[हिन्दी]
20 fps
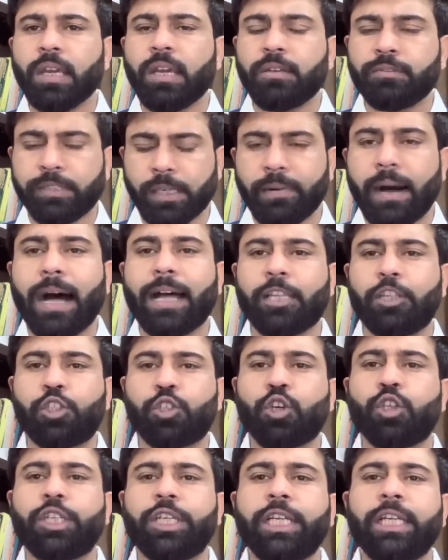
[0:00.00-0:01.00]
फवाद
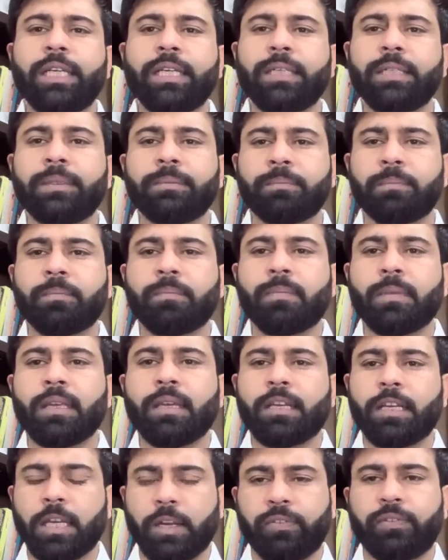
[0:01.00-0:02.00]
चौधरी
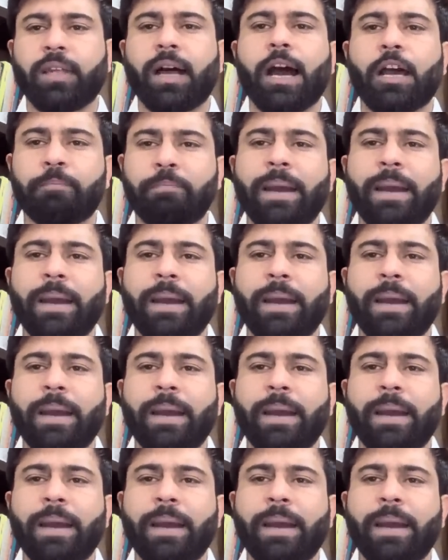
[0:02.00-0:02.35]
गिरफ्तार